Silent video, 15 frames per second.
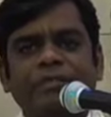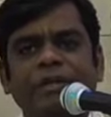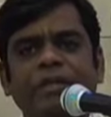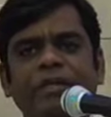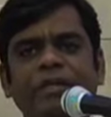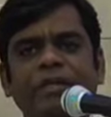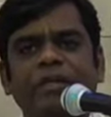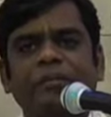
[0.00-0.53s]

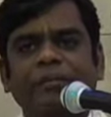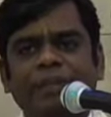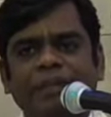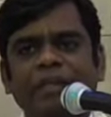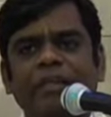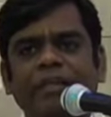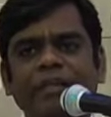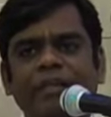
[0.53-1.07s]
எவ்வாறு
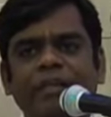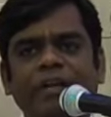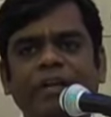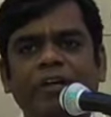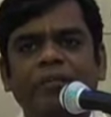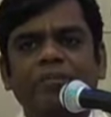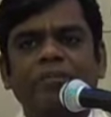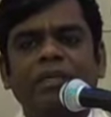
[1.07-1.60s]

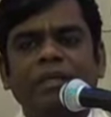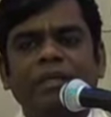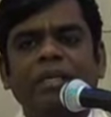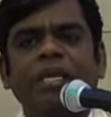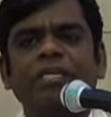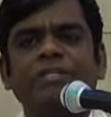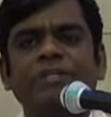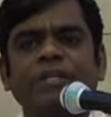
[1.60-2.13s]
பிறந்திருந்தாலும்
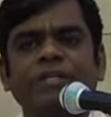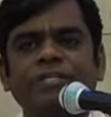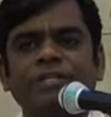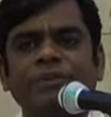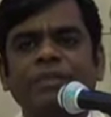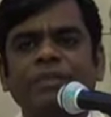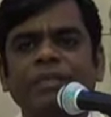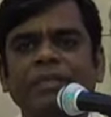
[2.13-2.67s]
இறைசு
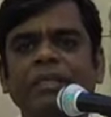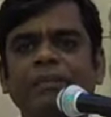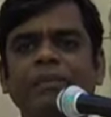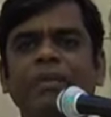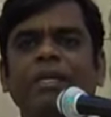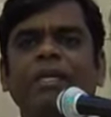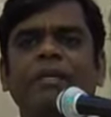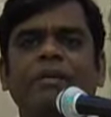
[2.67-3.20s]
கிறிஸ்து வந்து
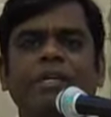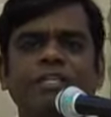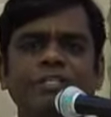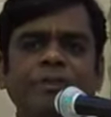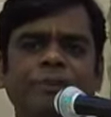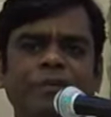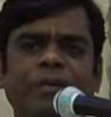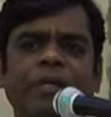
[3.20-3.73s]
நம்முடைய
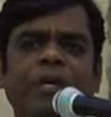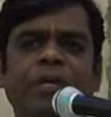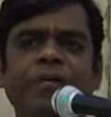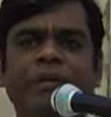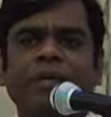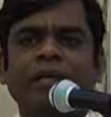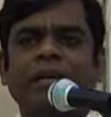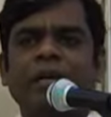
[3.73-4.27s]
ரட்சிப்பிற்காக
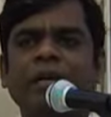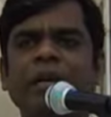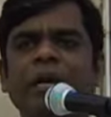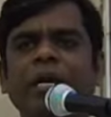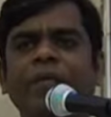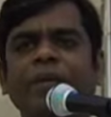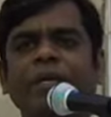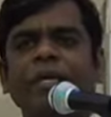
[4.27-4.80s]
வருகிறார்
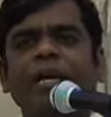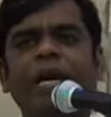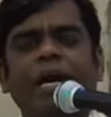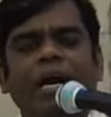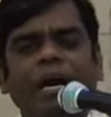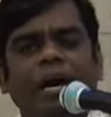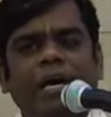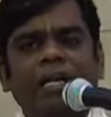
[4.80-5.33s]
ஆகவே
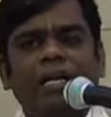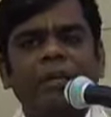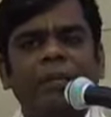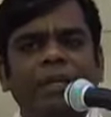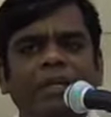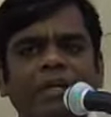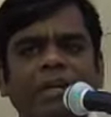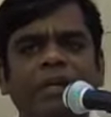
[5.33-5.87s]
அன்னை
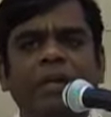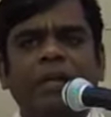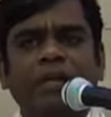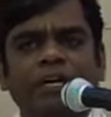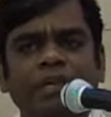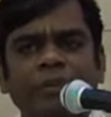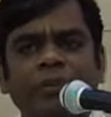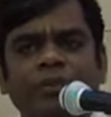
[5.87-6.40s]
மரியால்
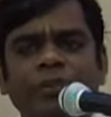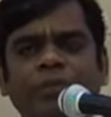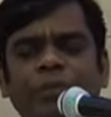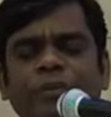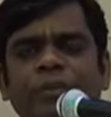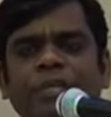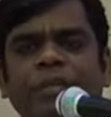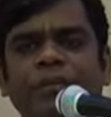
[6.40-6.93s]
கருவுற்ற
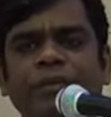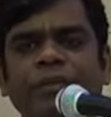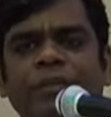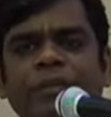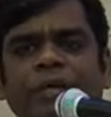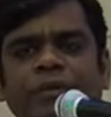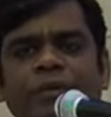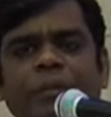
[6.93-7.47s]
பொழுதே
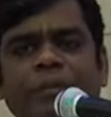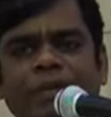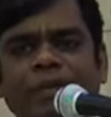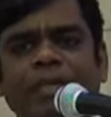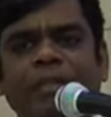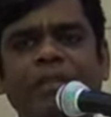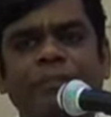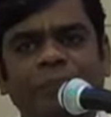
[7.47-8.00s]
வந்து அவர் பிற
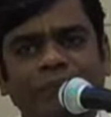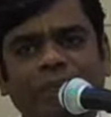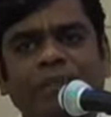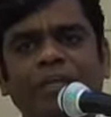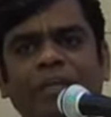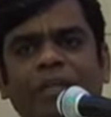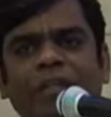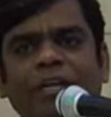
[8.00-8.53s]

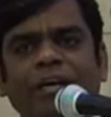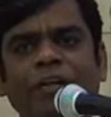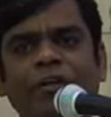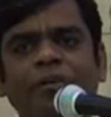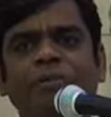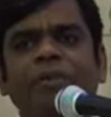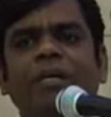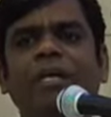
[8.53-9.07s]

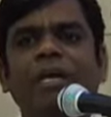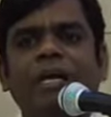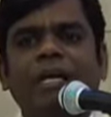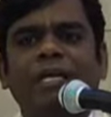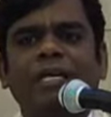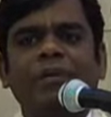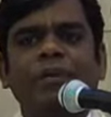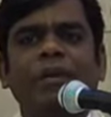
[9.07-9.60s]
பிறந்திருந்தாலும்
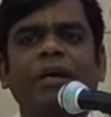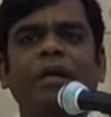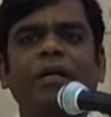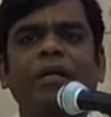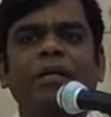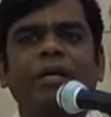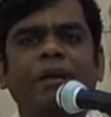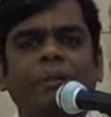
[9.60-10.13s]

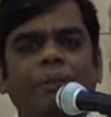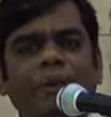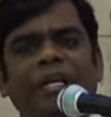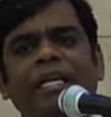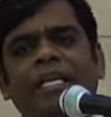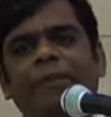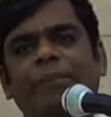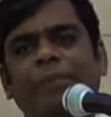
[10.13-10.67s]
கடவுளால்
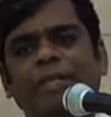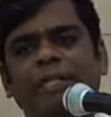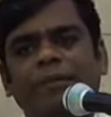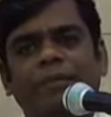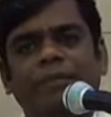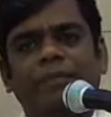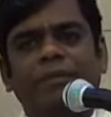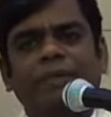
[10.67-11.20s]

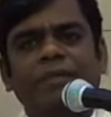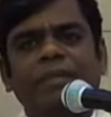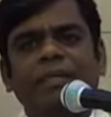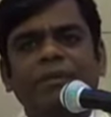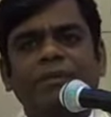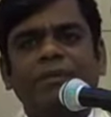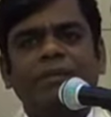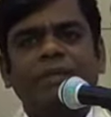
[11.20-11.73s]
படைக்கப்பட்டவர்
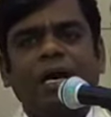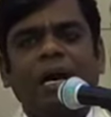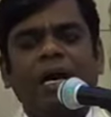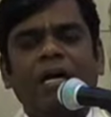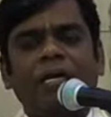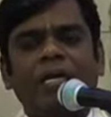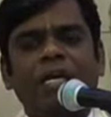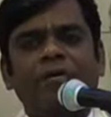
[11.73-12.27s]
அதுதான் வந்து ஆ
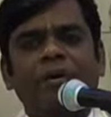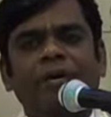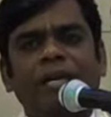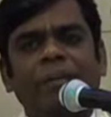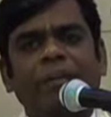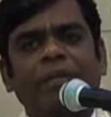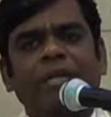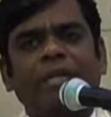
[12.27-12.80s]

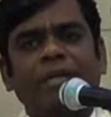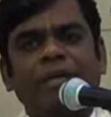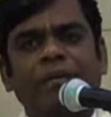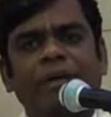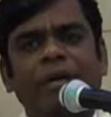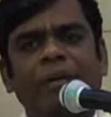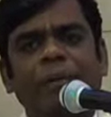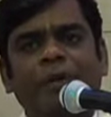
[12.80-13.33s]
ஏவால் எப்படி
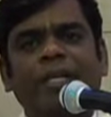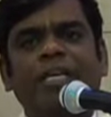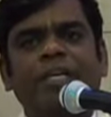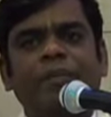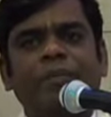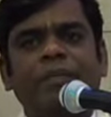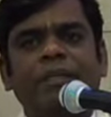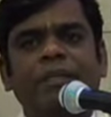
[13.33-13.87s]
கடவுளால்
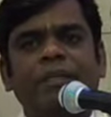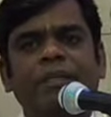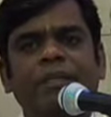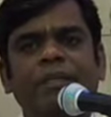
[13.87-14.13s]
படைக்கப்பட்டு